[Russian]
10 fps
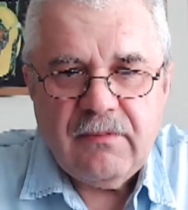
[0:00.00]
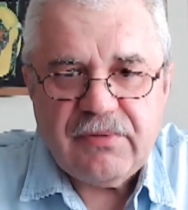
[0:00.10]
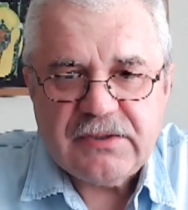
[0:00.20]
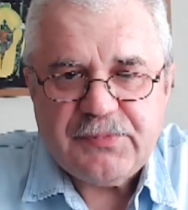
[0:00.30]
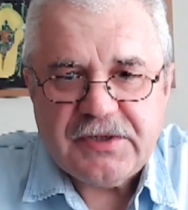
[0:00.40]

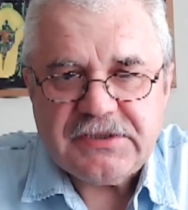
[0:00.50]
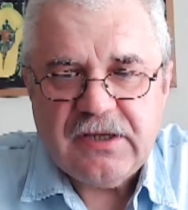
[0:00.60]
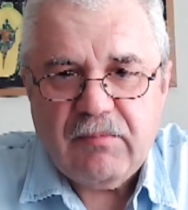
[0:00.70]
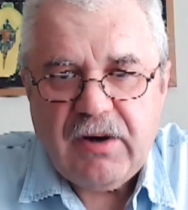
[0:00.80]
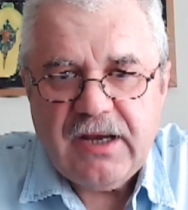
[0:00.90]

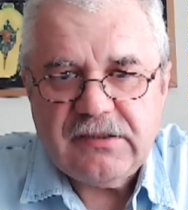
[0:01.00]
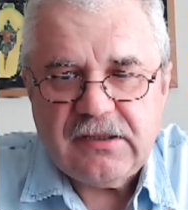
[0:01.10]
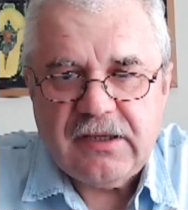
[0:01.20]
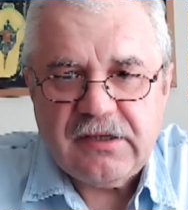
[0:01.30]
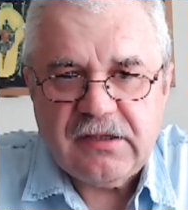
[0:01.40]
приспешник
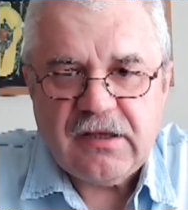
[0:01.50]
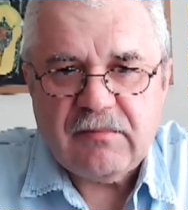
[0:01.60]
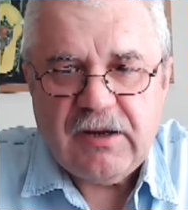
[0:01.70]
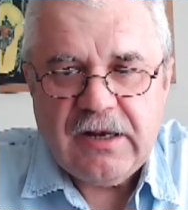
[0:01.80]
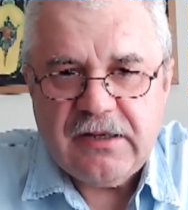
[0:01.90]
Байдена,
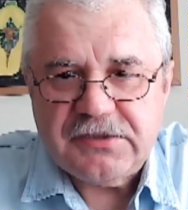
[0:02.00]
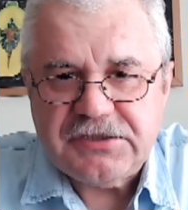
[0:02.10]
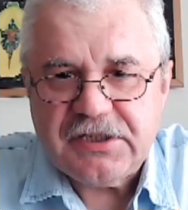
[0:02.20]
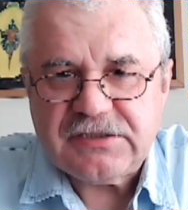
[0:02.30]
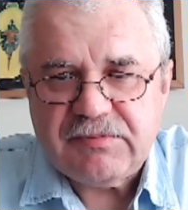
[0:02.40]
ненормальный
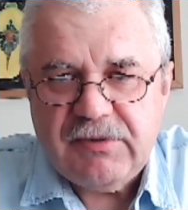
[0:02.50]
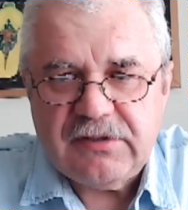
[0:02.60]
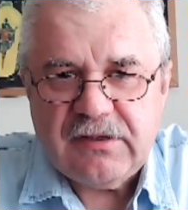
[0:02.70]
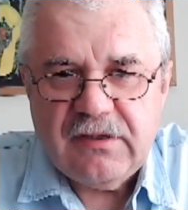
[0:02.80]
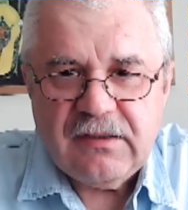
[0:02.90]
Джек Смит,